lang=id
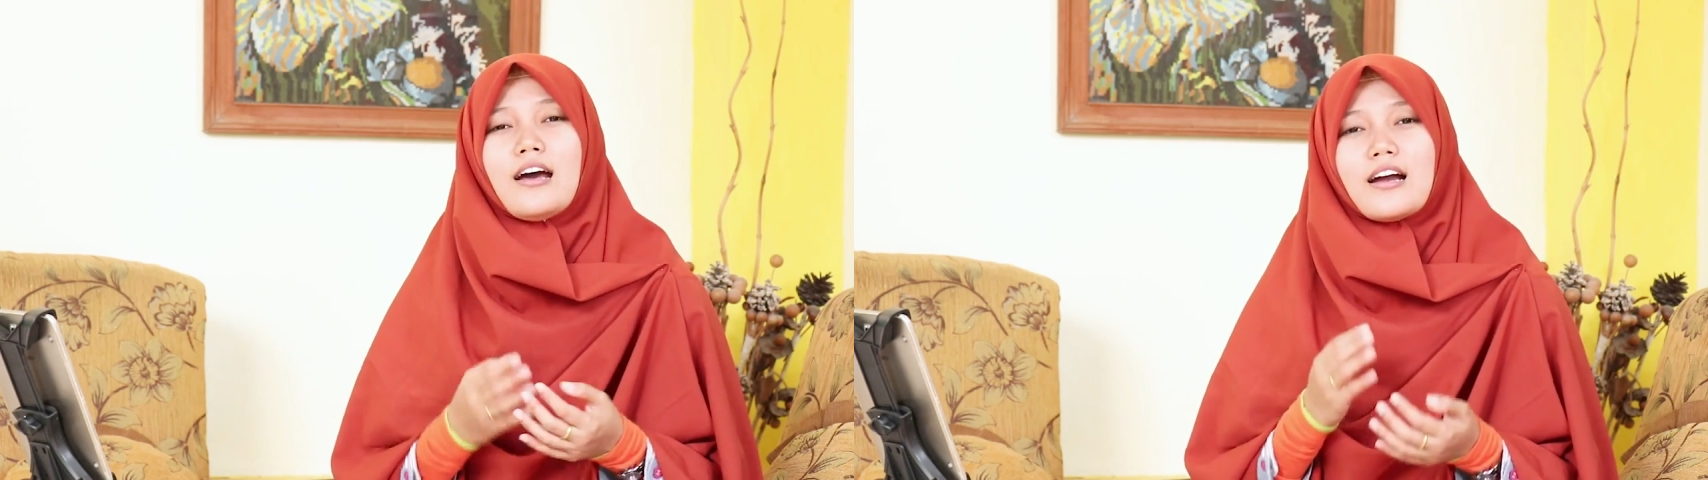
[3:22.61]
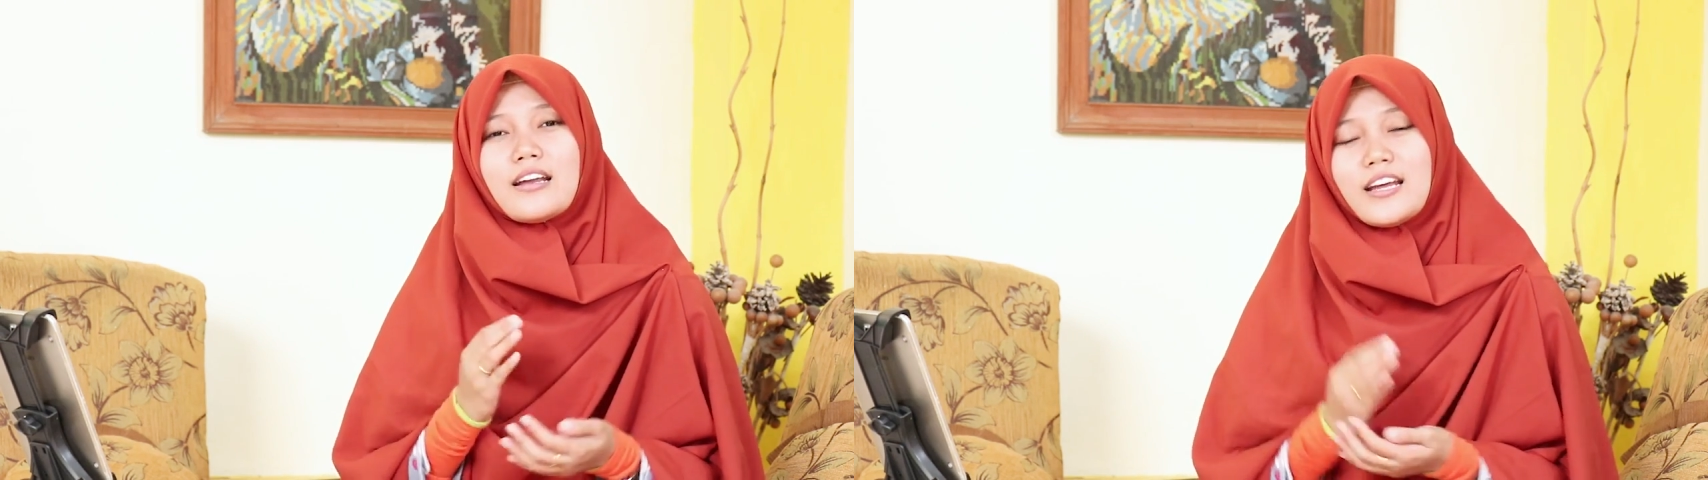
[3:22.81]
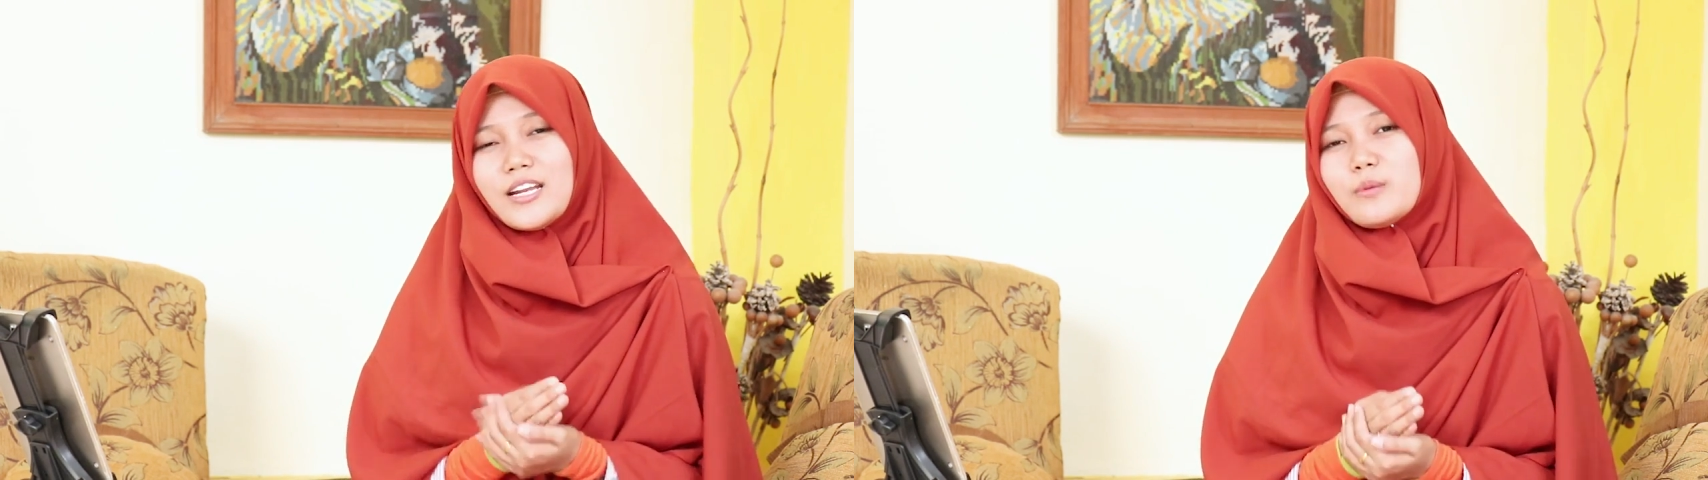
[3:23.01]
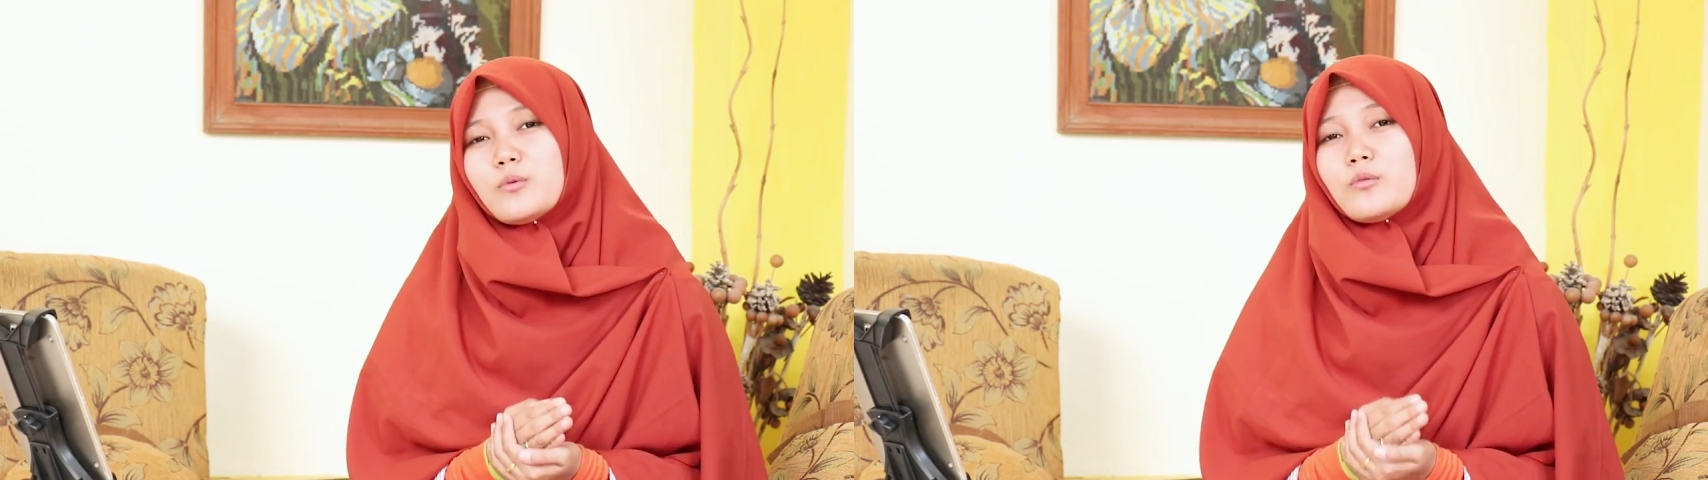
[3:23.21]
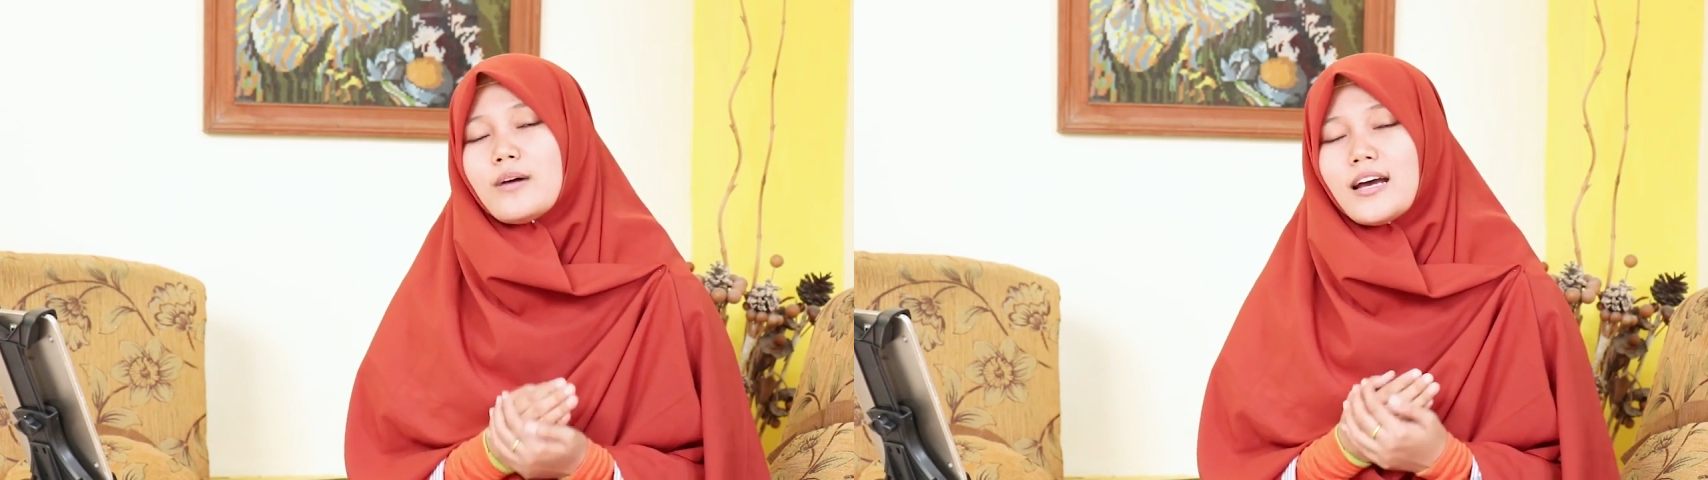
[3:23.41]
akan ada
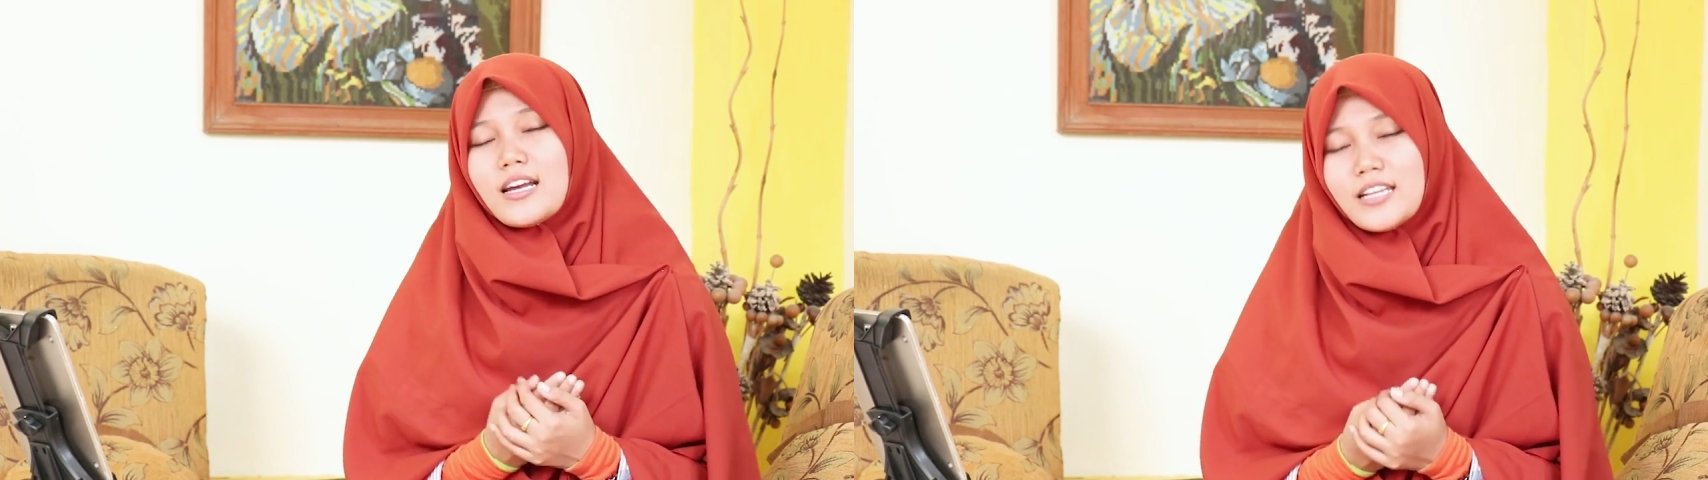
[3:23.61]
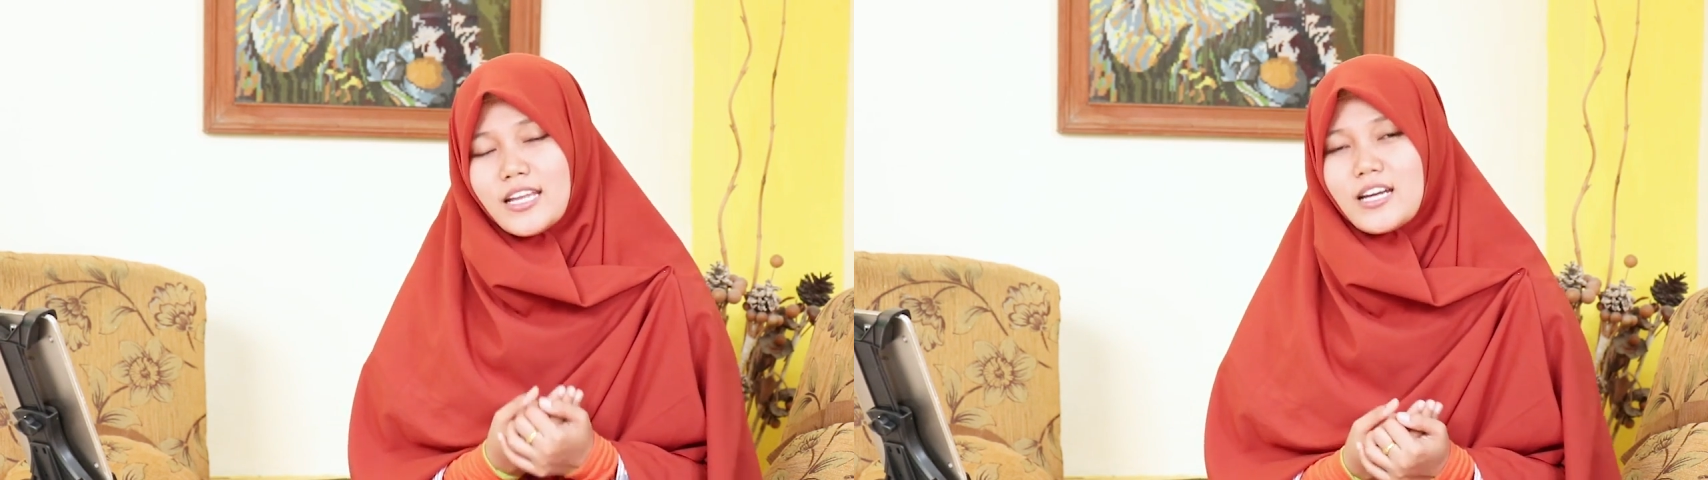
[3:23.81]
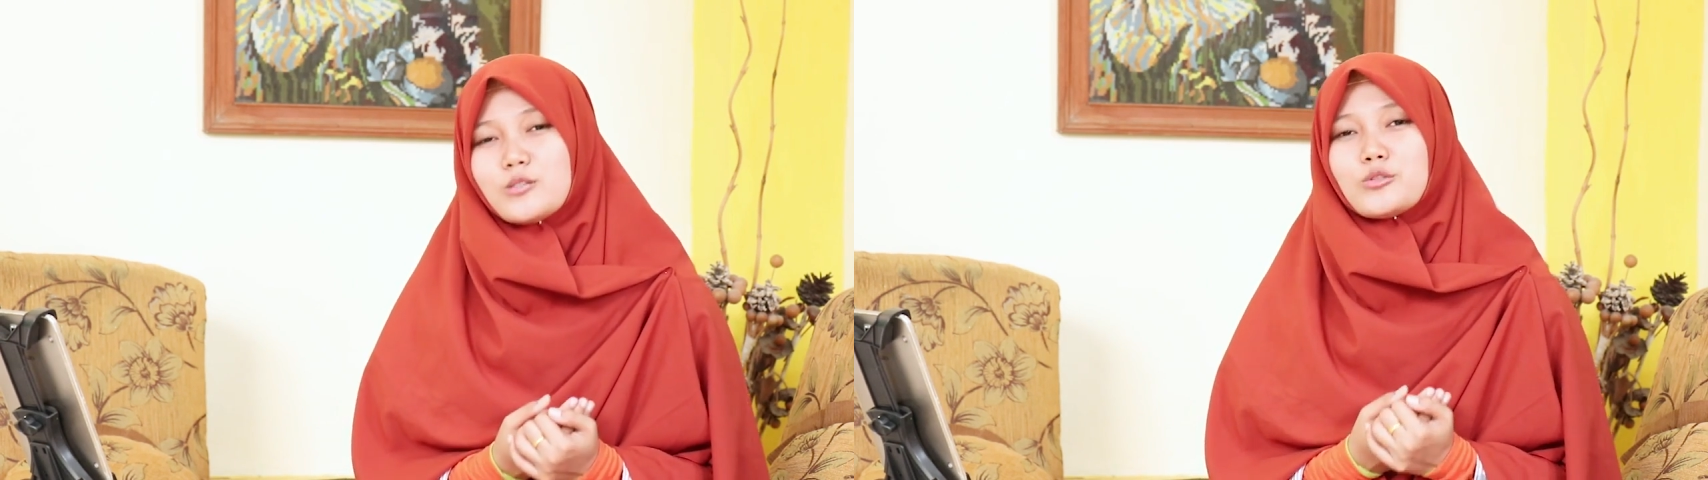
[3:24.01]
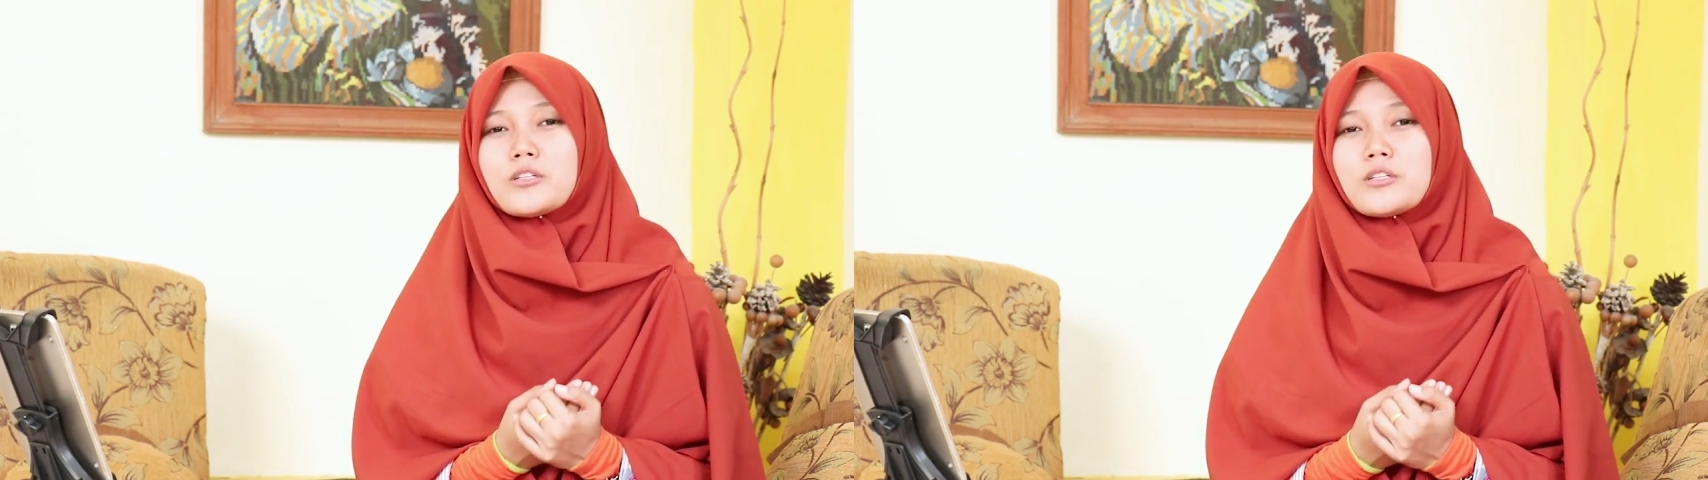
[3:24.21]
perubahannya